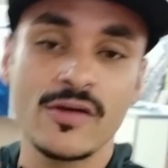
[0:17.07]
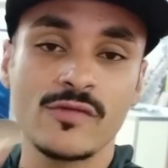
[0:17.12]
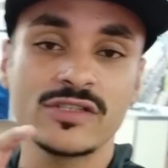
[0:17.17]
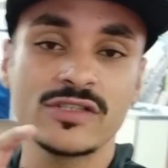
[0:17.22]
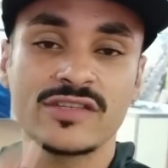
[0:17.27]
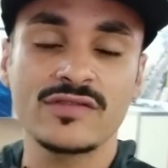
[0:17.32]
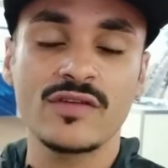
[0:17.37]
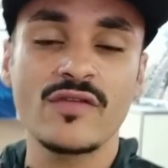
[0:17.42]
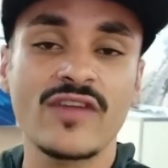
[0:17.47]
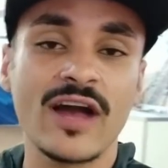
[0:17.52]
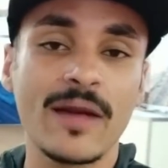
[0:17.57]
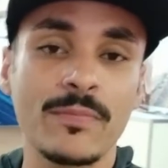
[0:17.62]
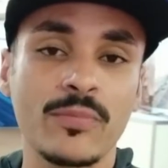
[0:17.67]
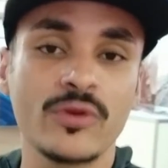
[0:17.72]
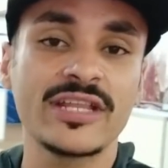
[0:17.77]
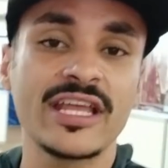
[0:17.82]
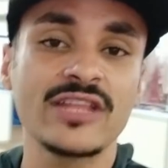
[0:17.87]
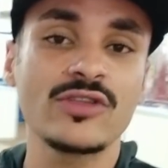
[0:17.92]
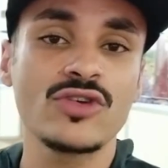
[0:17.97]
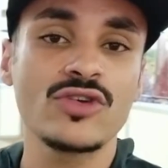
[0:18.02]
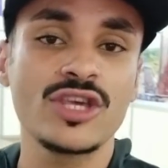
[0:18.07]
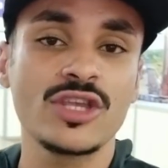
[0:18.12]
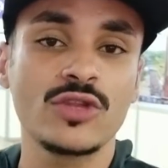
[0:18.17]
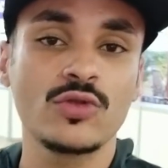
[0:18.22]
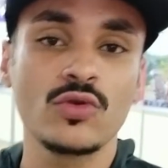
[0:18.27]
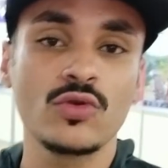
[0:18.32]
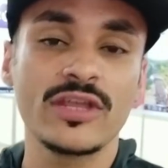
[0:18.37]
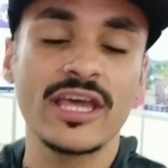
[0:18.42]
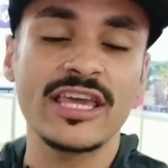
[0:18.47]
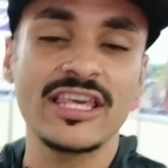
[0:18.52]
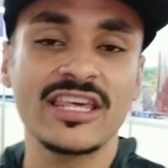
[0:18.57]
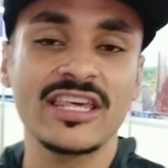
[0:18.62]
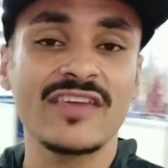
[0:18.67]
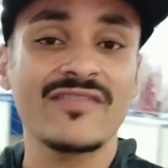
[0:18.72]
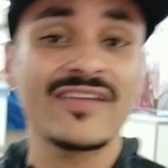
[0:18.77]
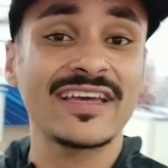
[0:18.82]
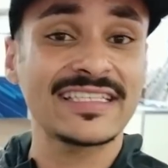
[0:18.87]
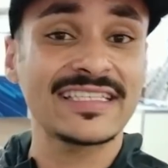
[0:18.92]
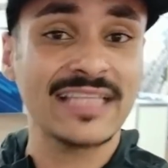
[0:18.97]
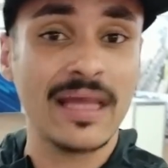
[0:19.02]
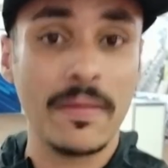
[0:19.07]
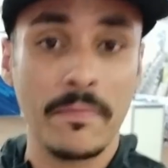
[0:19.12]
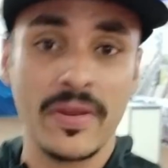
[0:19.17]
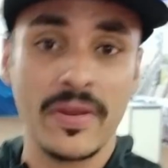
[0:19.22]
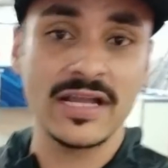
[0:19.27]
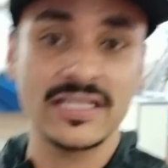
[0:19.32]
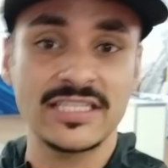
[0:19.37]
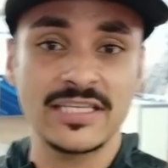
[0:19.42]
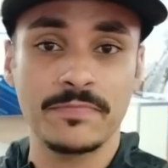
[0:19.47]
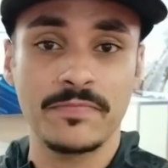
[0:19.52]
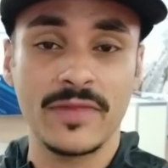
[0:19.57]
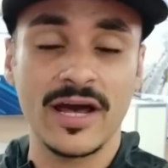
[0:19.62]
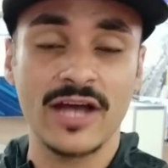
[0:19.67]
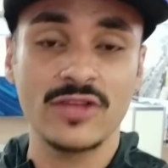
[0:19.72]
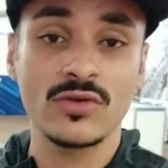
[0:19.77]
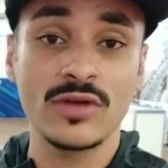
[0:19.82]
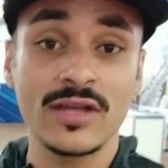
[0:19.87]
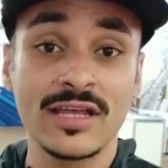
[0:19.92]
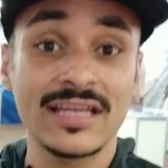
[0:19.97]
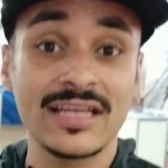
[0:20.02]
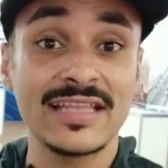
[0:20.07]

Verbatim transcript: Vocês vão ficar por dentro de tudo aí, quem vai estar participando